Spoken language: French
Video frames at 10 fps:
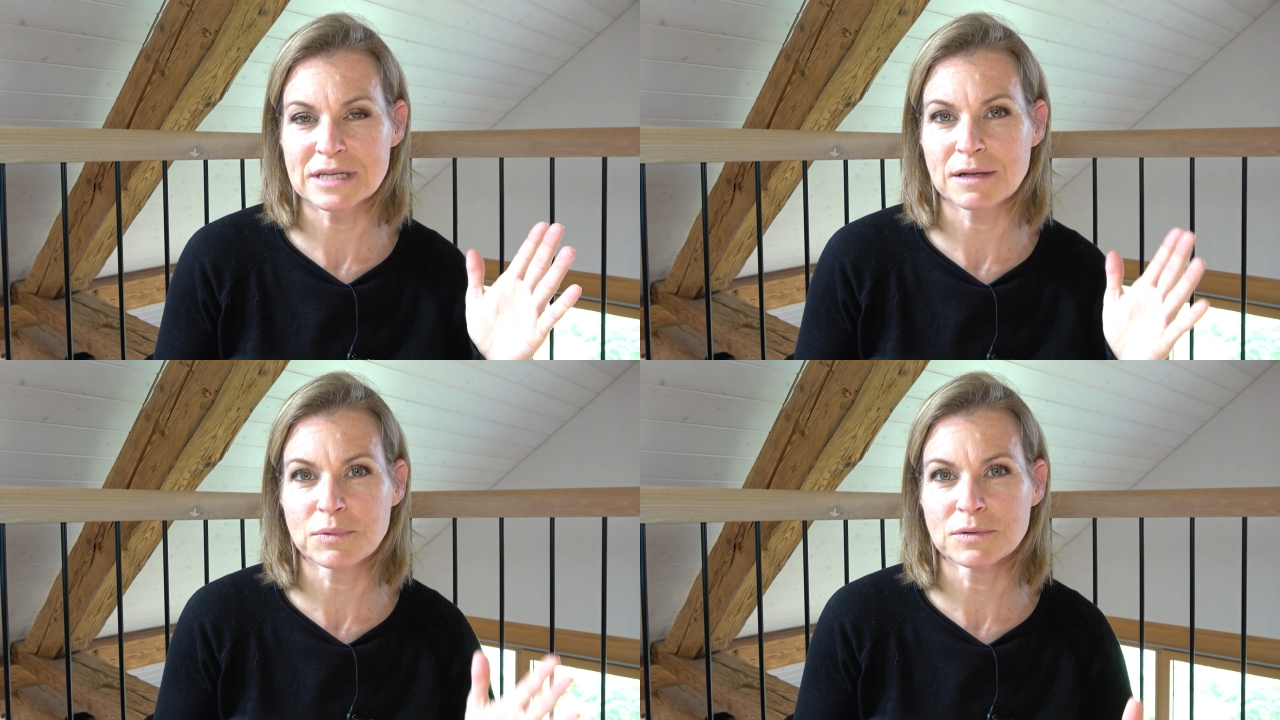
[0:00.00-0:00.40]

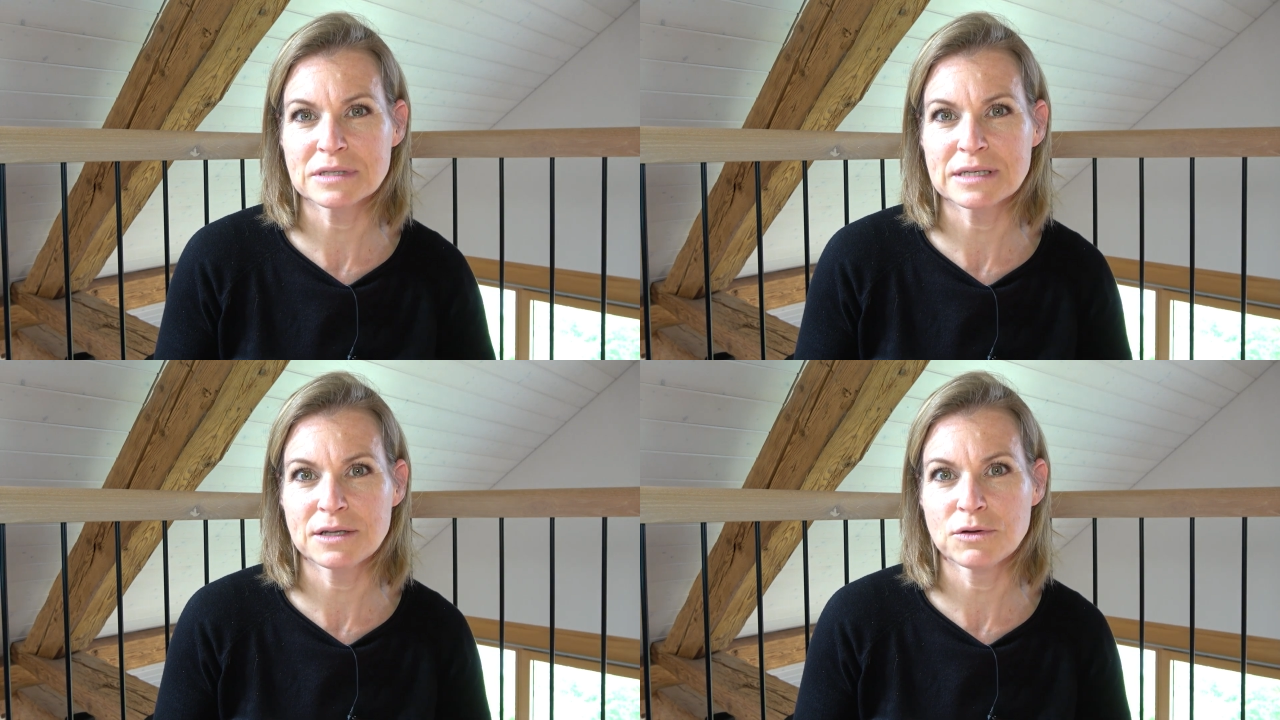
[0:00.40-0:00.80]
cette
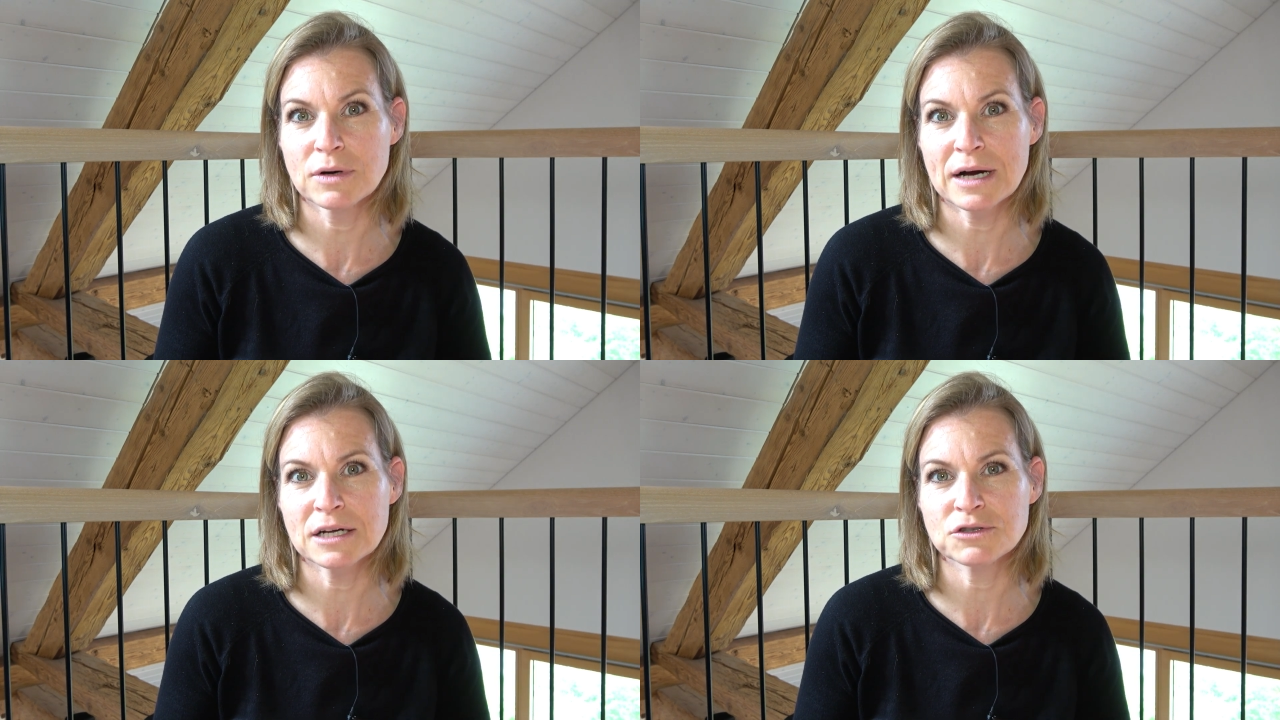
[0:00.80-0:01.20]
pensée
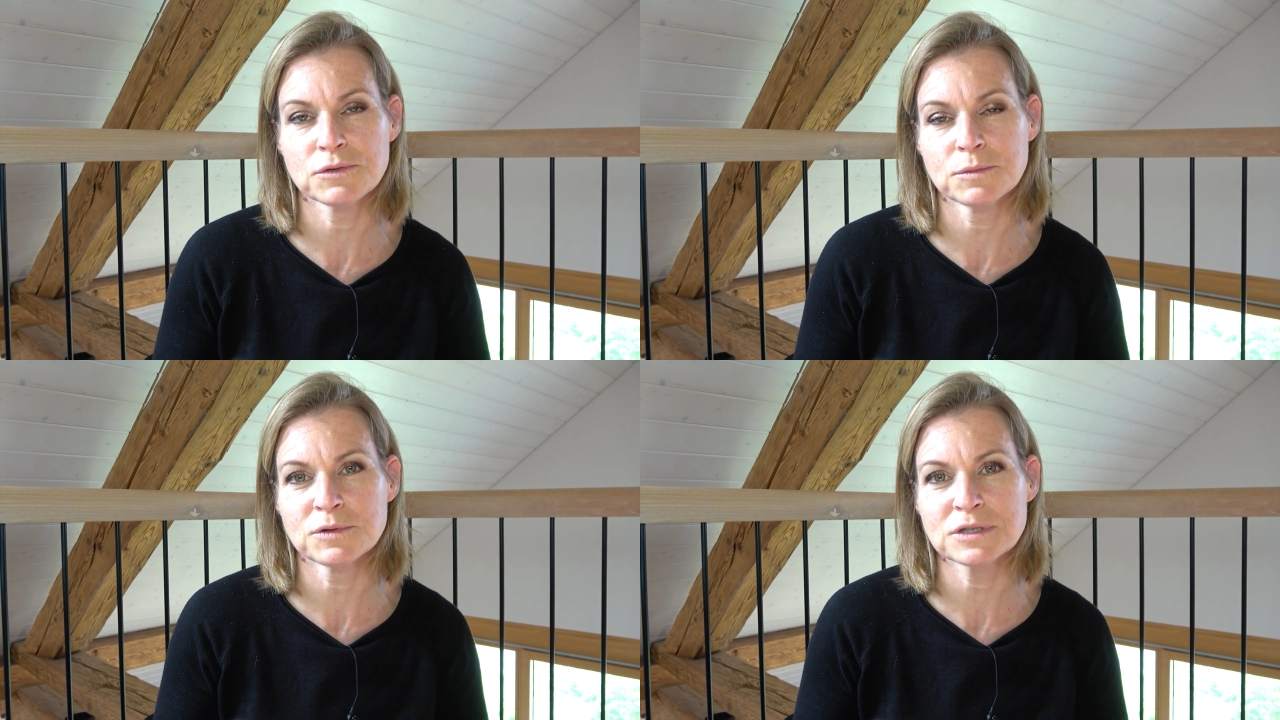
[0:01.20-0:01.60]
de ah je
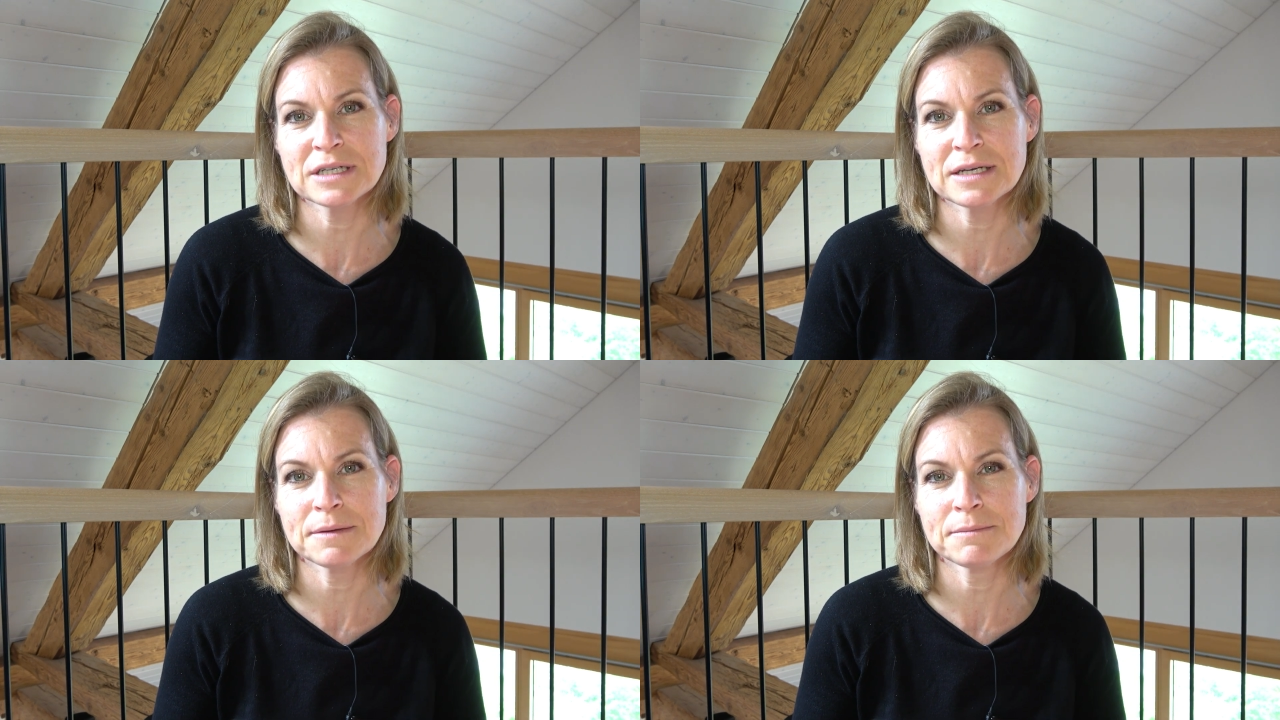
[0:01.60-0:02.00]
veux
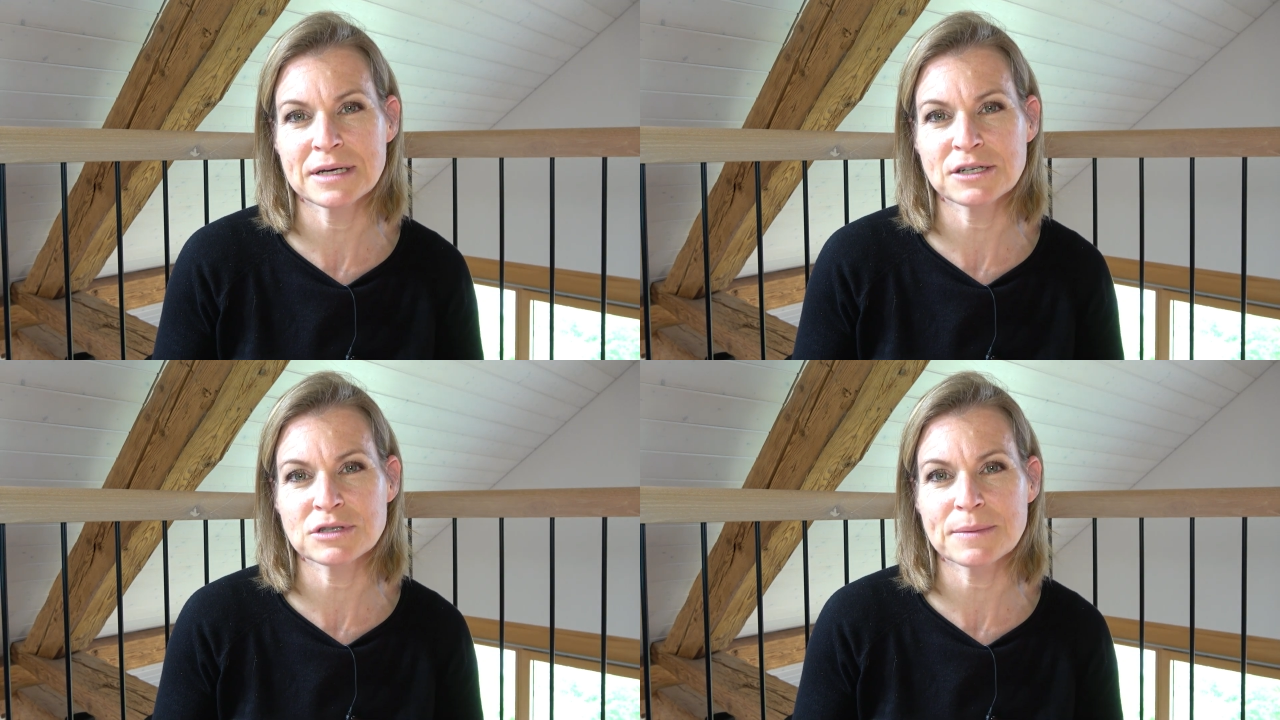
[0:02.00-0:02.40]
manger
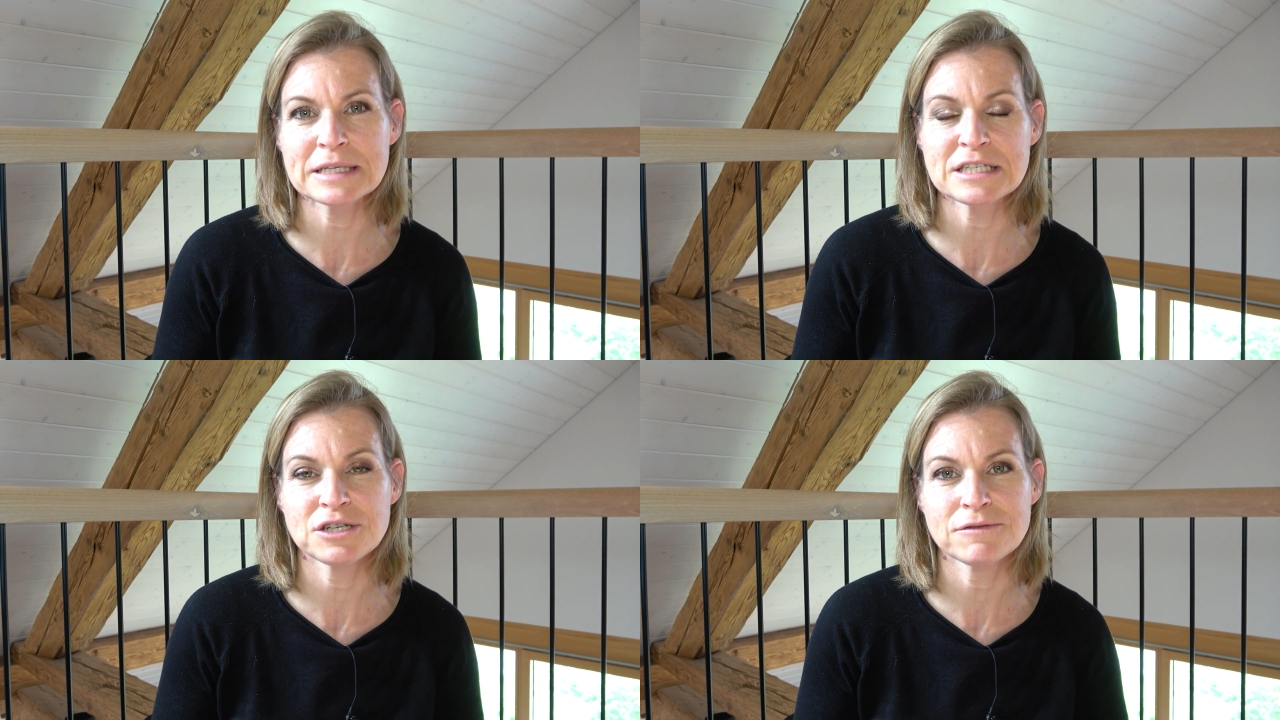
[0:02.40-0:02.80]
mais je sais
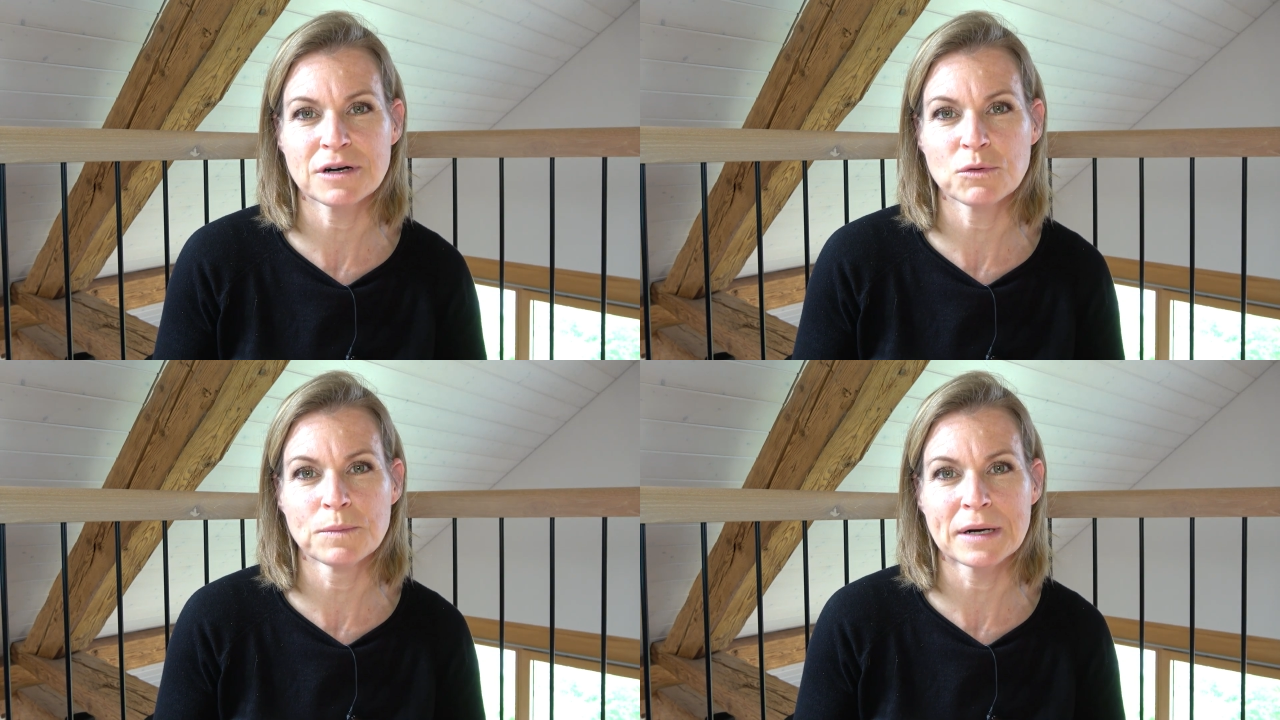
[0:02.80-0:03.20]
pas si j'ai
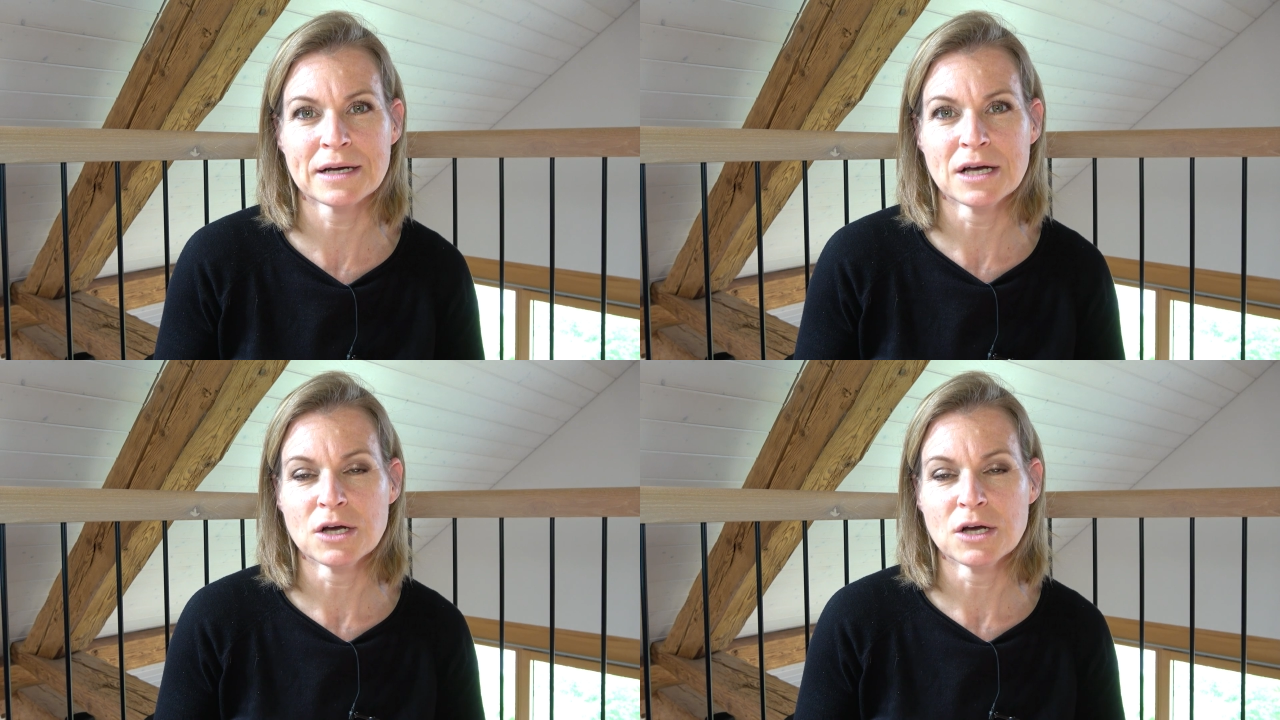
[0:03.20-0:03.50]
faim ou pas.